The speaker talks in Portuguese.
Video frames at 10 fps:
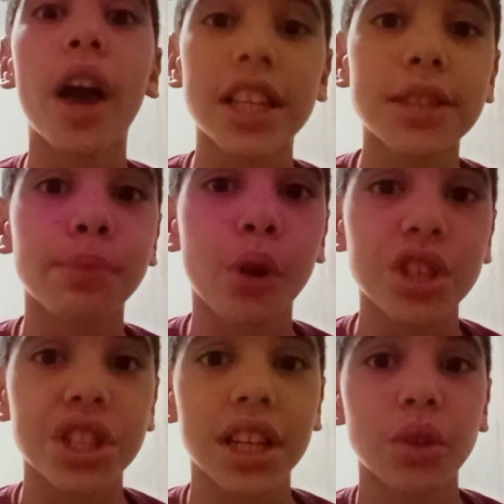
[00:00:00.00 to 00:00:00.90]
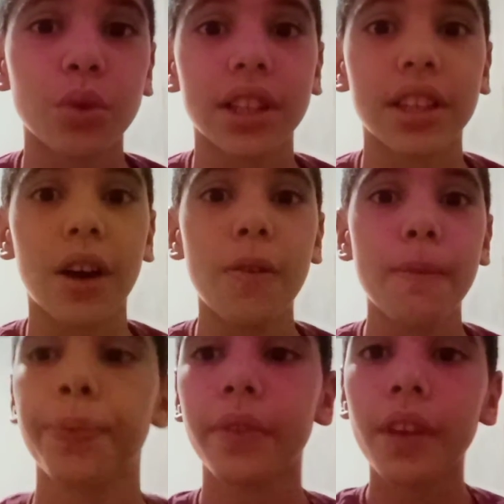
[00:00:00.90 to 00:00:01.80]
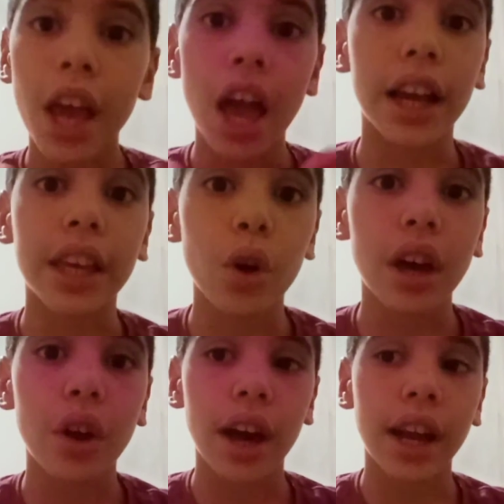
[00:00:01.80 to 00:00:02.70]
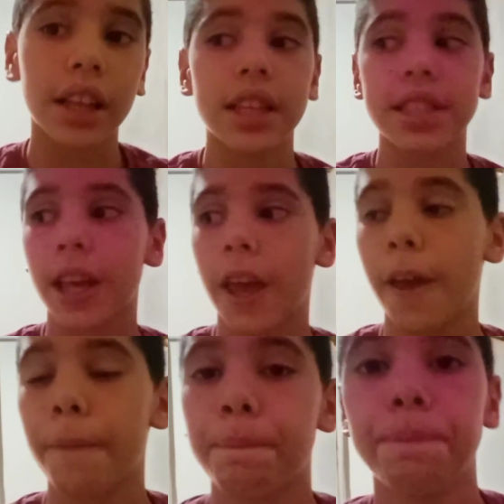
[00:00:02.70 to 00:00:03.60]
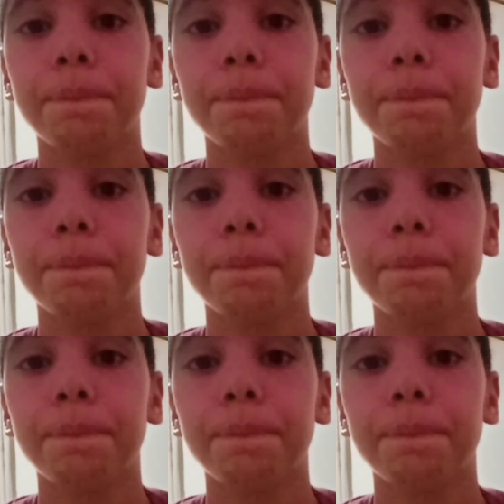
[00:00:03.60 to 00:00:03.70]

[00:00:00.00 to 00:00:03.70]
Explosion aqui no canal. É aqui eu quero agradecer